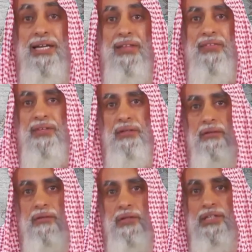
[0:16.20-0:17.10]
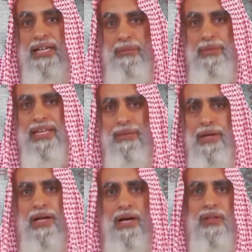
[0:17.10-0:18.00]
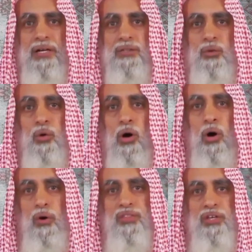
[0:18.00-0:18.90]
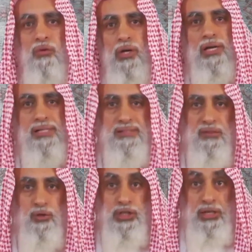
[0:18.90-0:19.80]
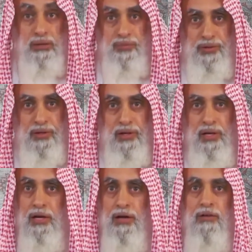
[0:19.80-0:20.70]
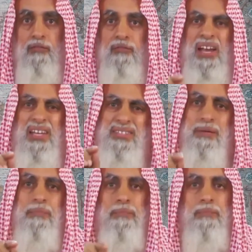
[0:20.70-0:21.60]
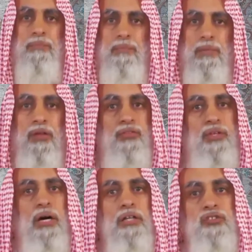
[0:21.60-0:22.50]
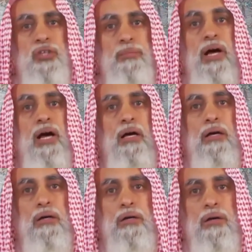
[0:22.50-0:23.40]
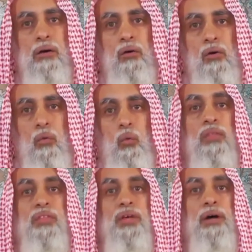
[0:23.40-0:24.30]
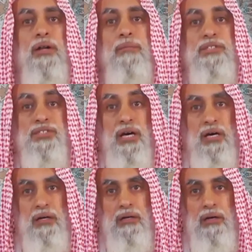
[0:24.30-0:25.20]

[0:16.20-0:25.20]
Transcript: الذي يحميني من هذا العدو هو ذكر الله عز وجل فالزم أذكار الصباح وأذكار المساء